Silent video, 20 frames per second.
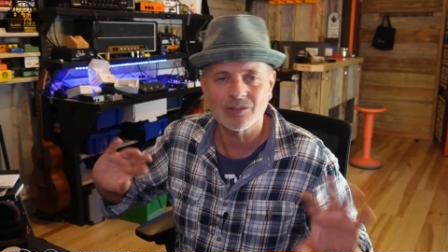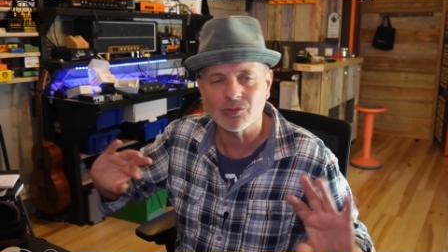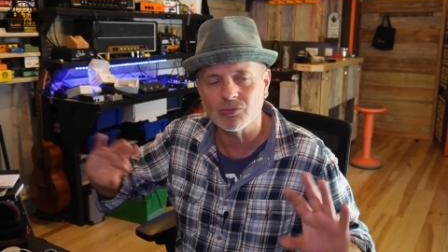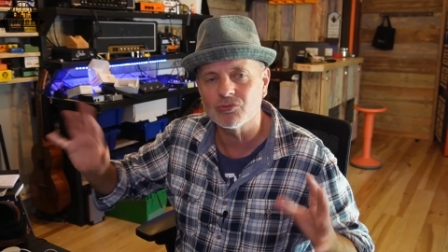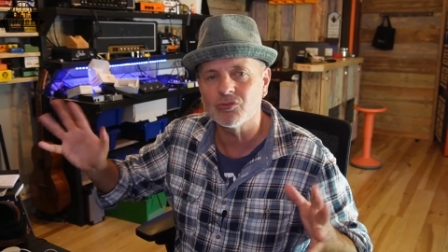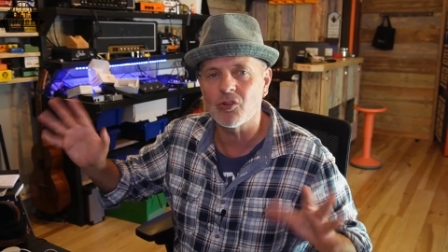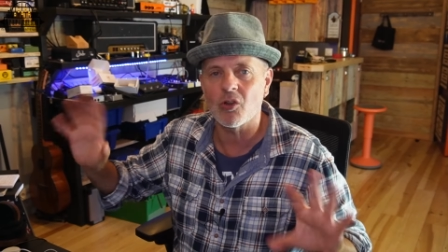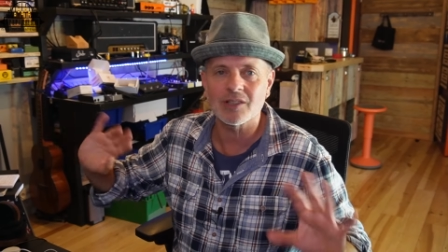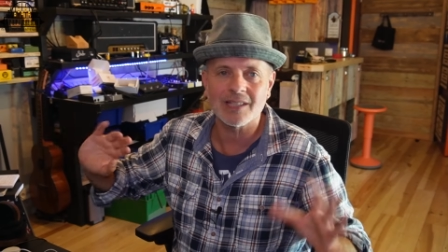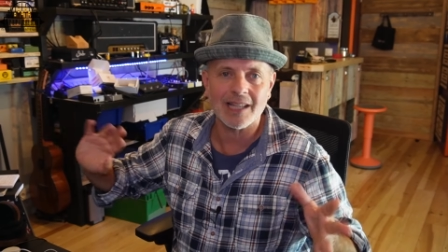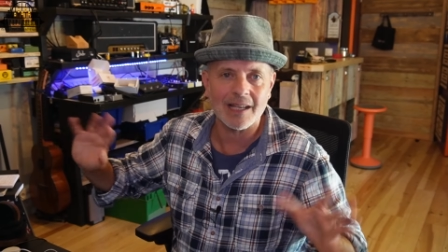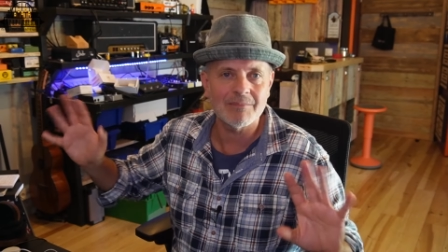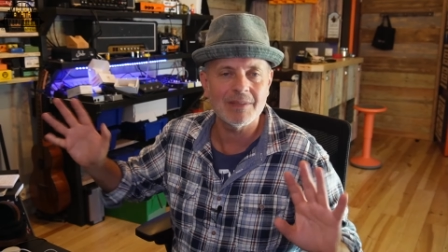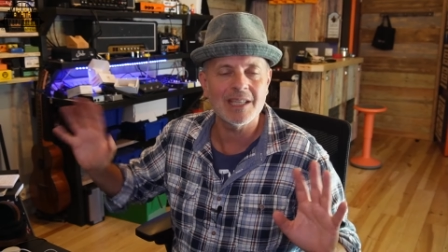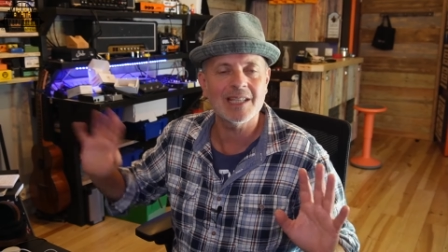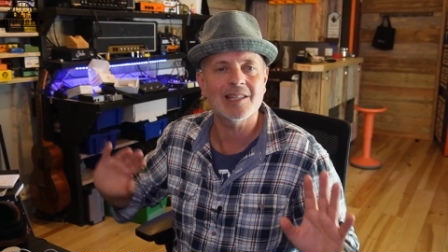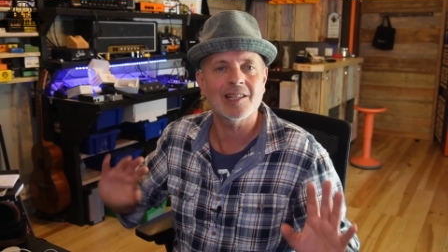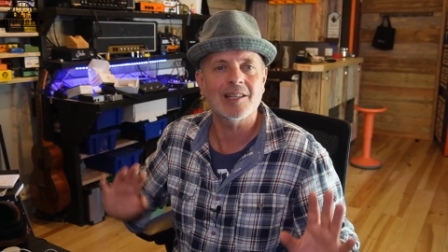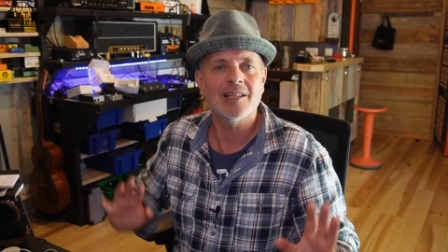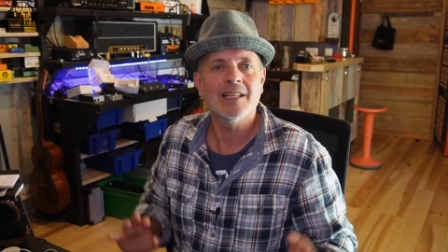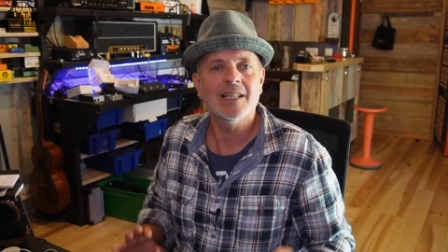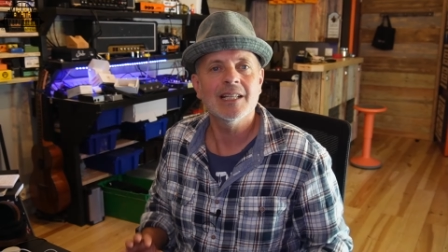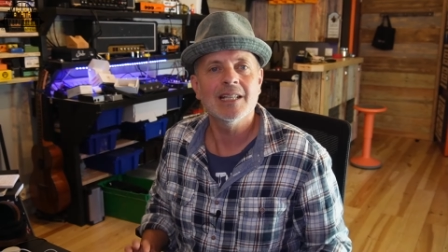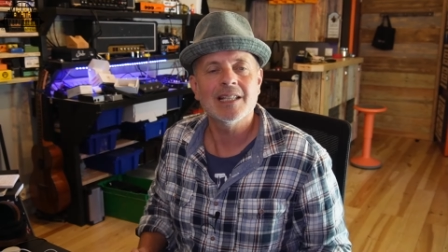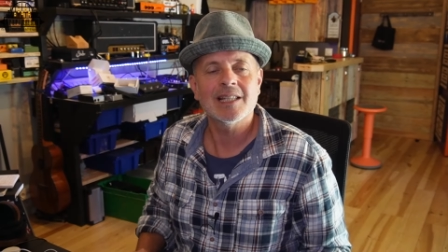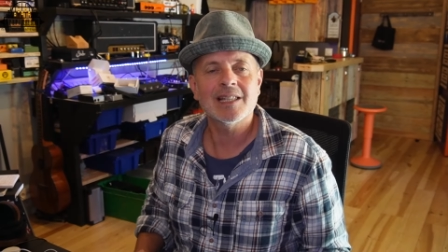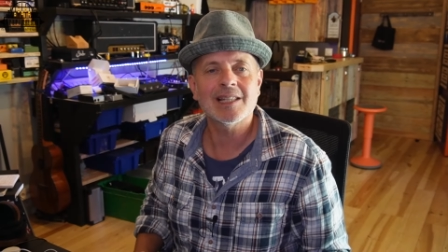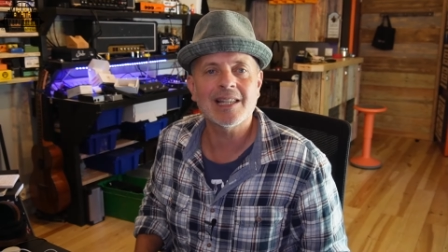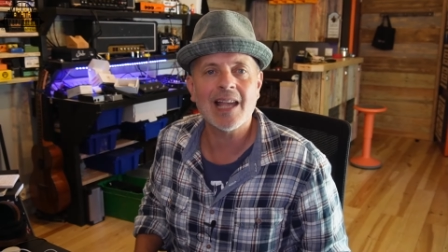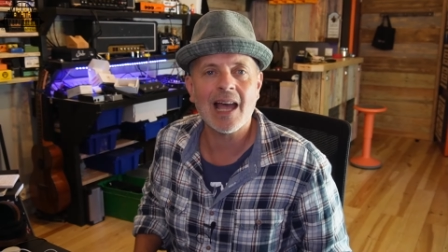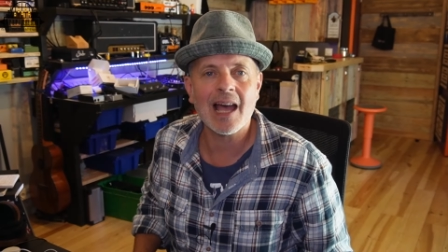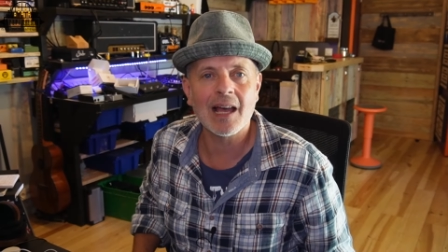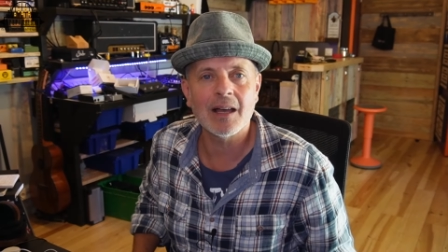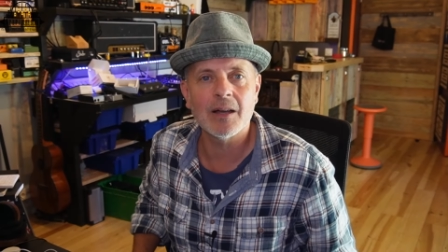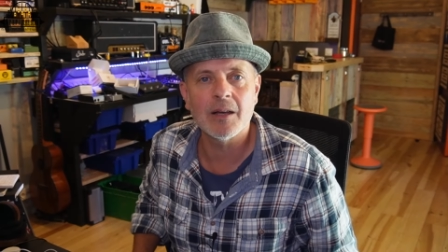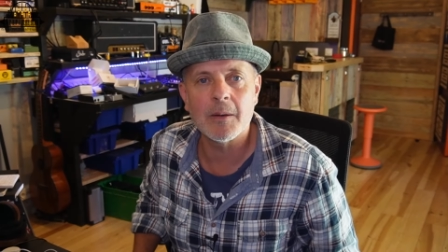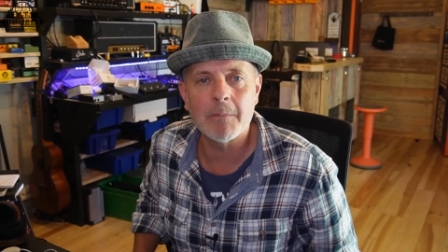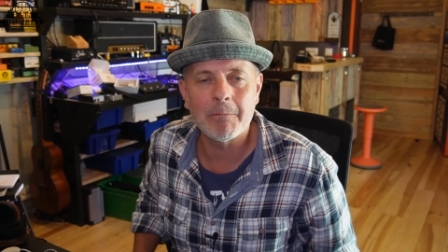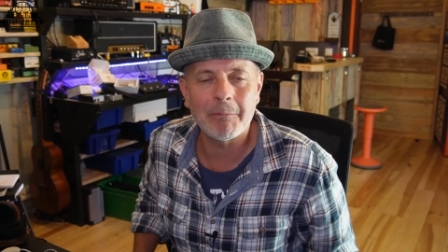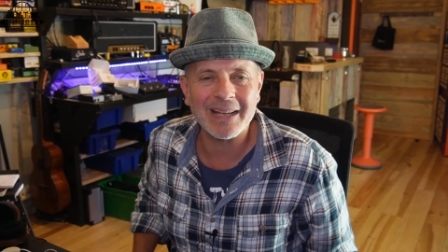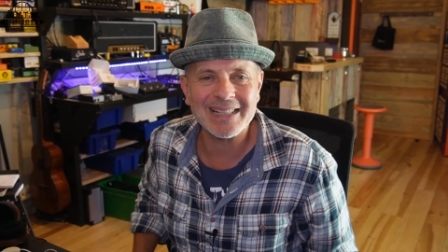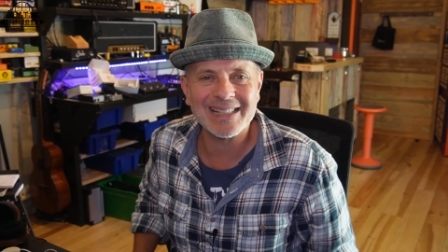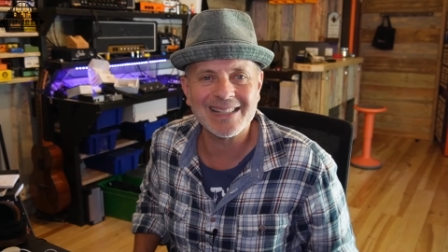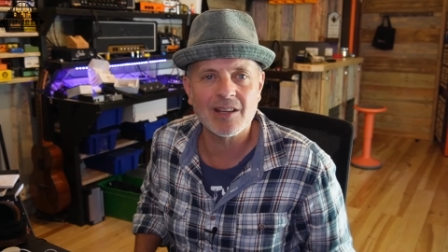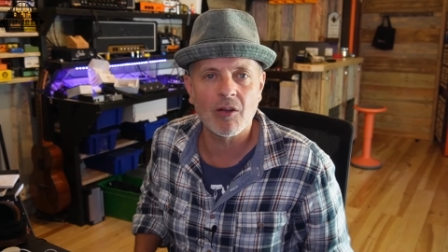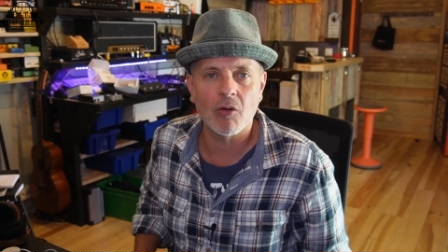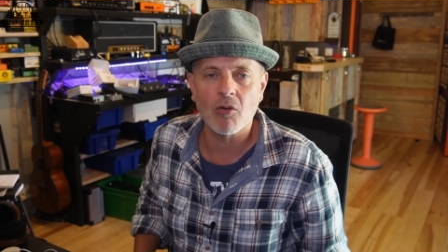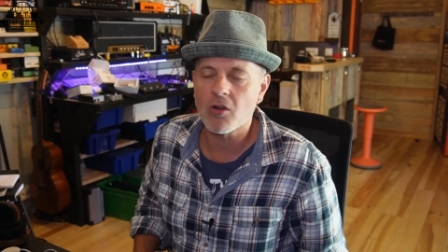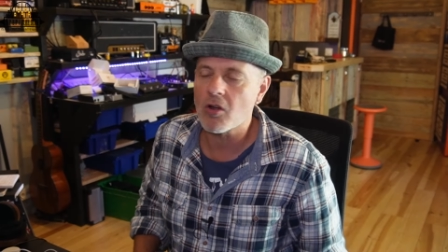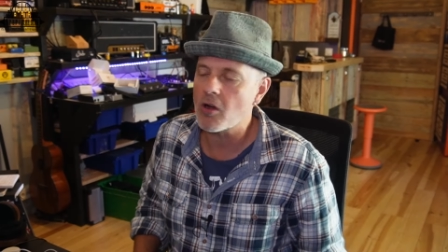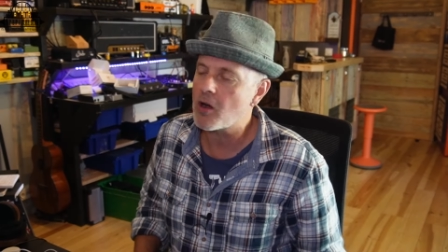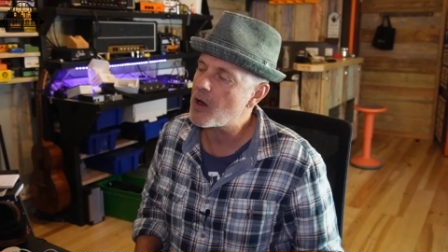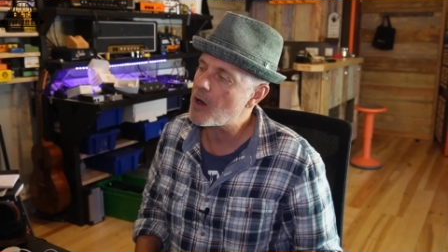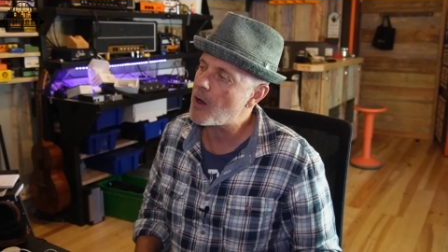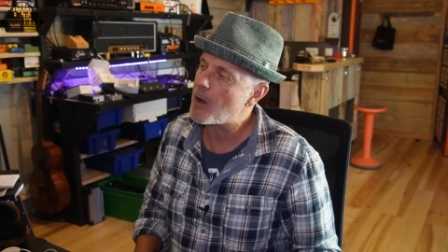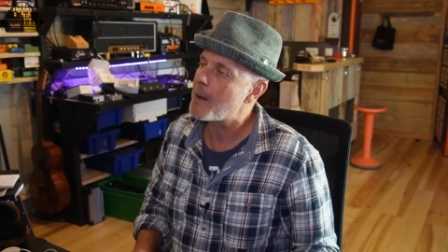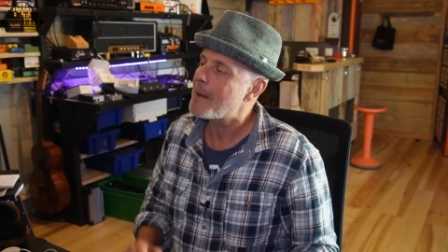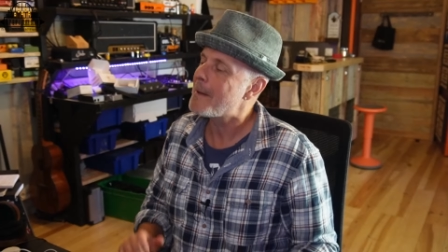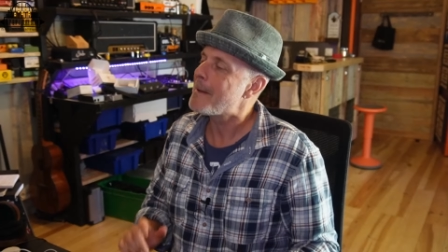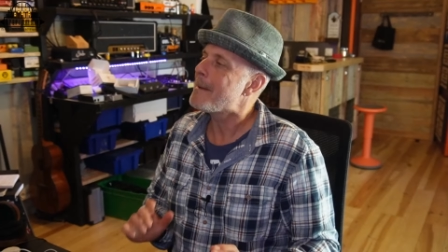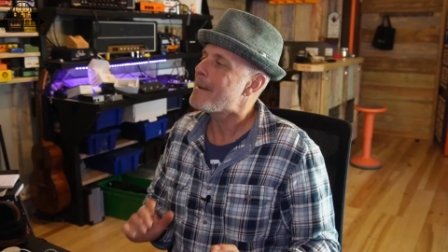donc dans un mix, ça euh, passait encore,